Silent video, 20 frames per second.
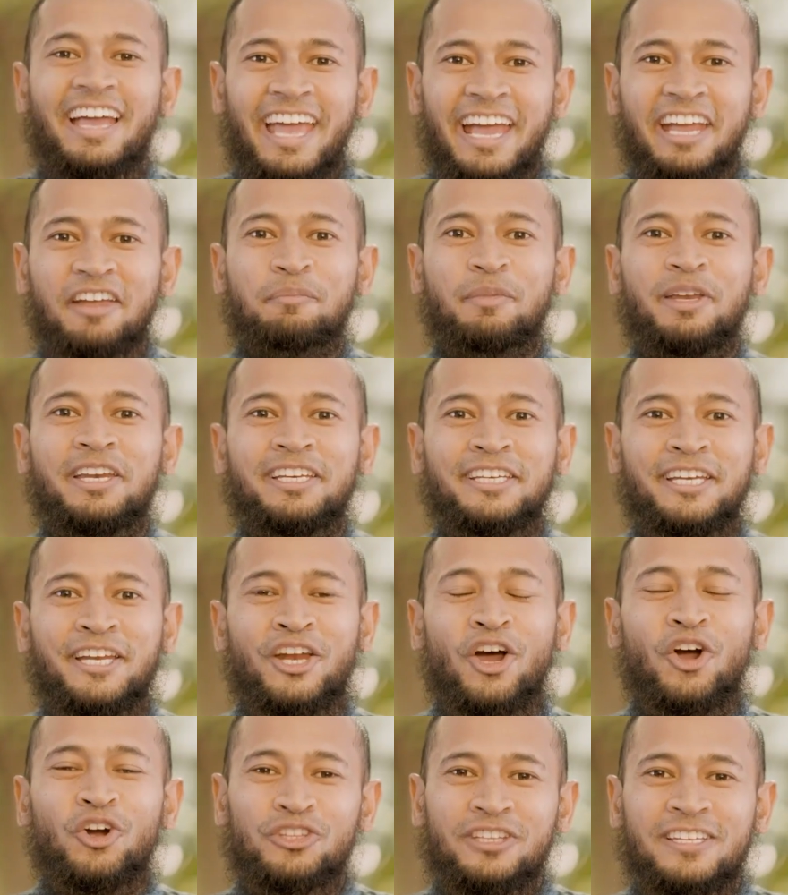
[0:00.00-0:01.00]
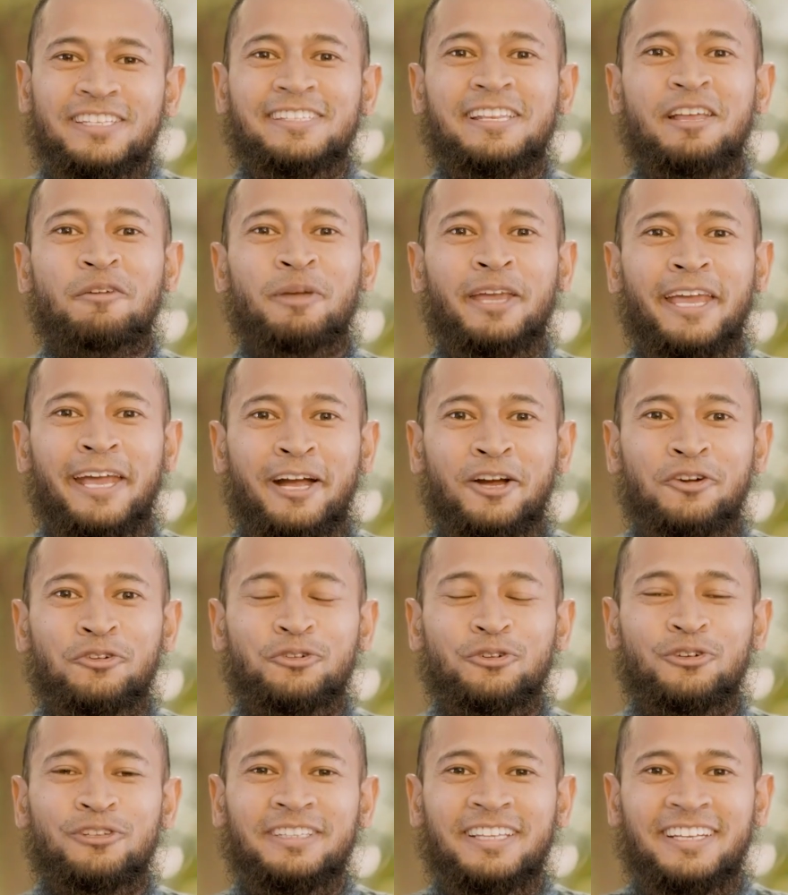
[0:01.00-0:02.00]
এক মিনিটে নগদ ইসলামিক
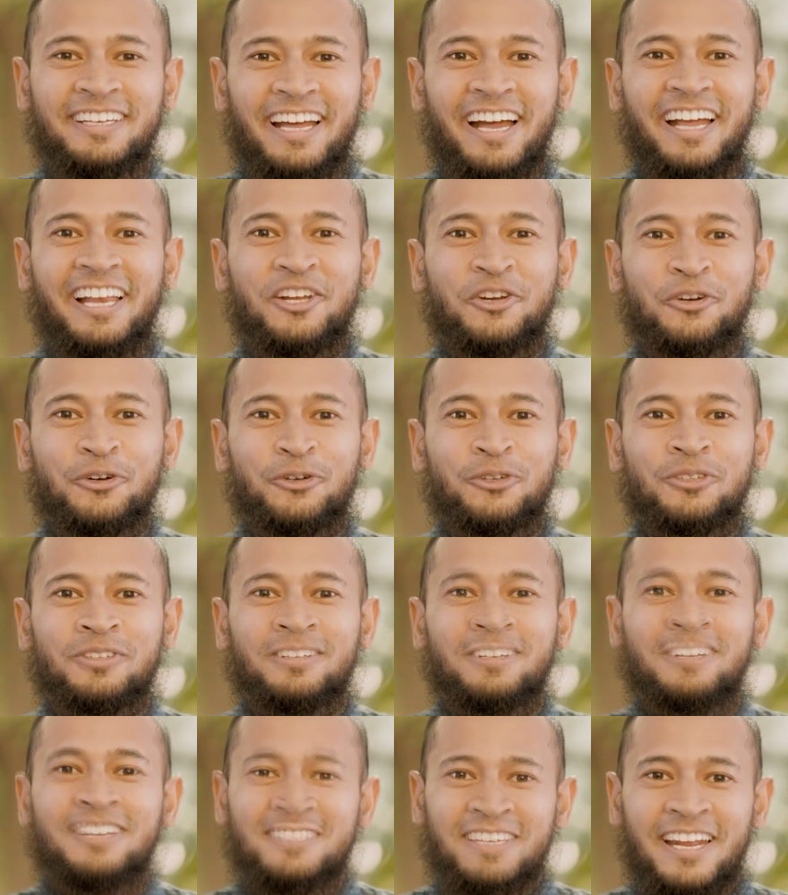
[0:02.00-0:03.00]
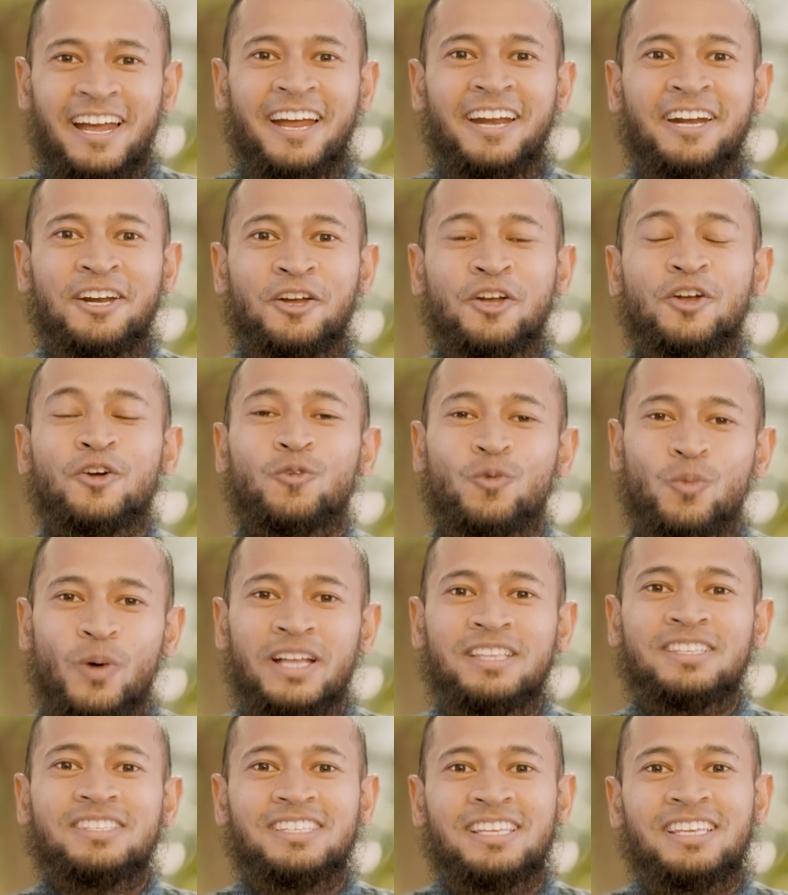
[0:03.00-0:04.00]
অ্যাকাউন্ট খুলতে ডায়াল করুন চার
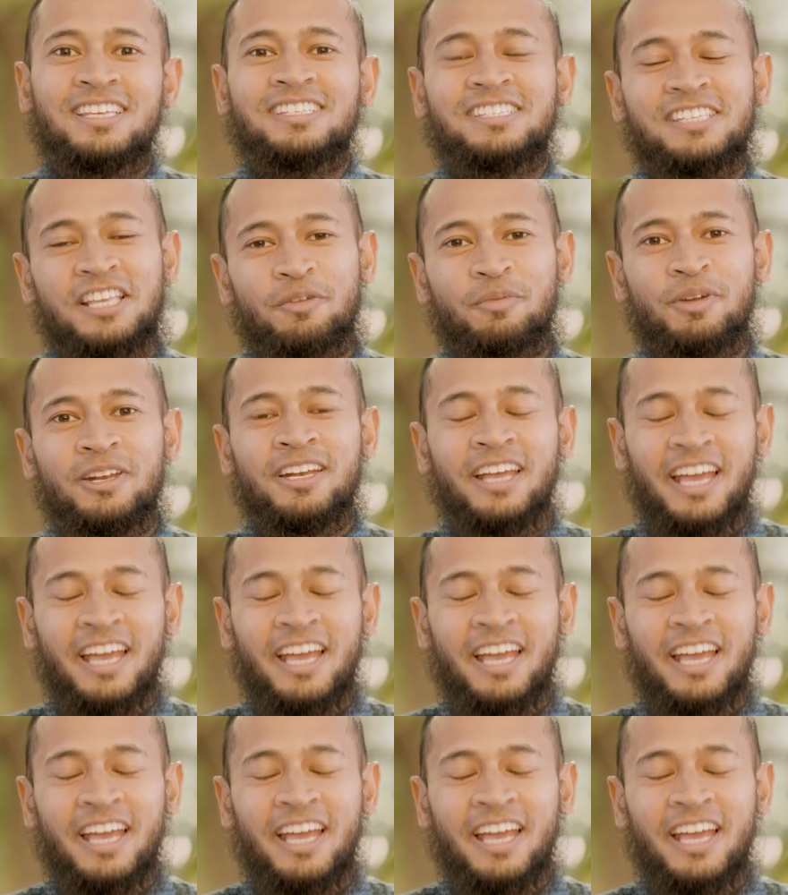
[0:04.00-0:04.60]
ওয়ান সিক্স সেভেন